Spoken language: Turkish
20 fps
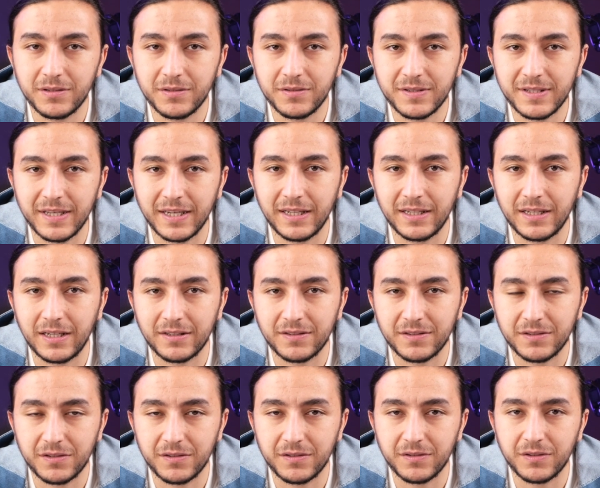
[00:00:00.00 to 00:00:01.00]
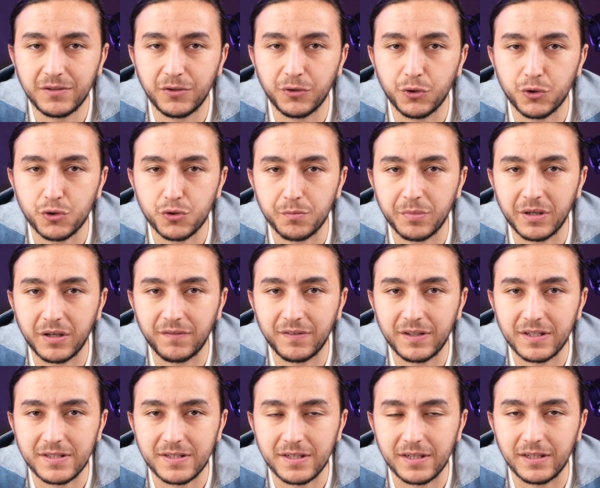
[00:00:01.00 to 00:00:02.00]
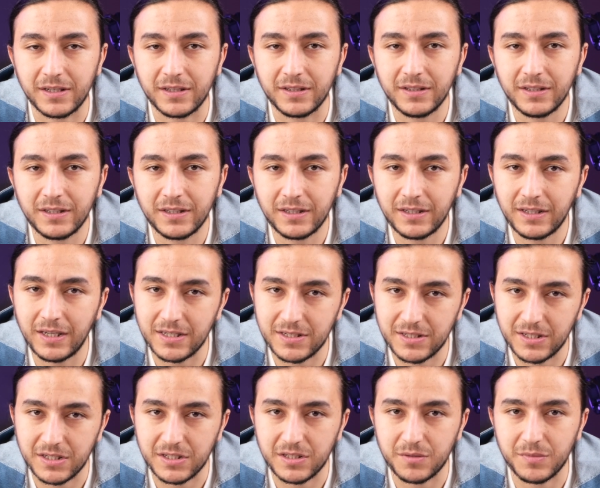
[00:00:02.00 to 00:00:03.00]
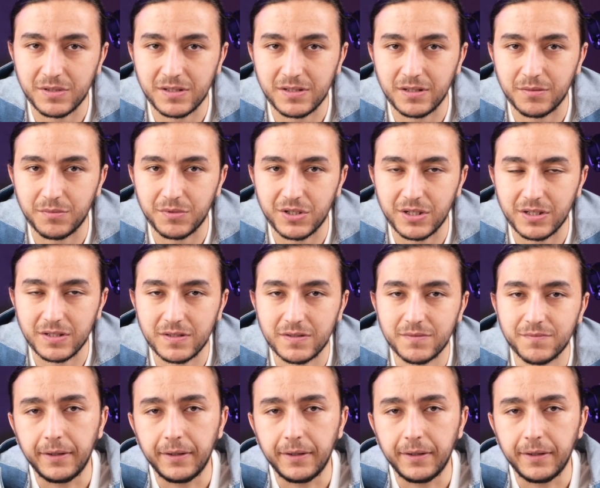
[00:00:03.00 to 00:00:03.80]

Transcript: seriler Bodox'un paraflaş serilerinin karşılaştırmasını yapacağız.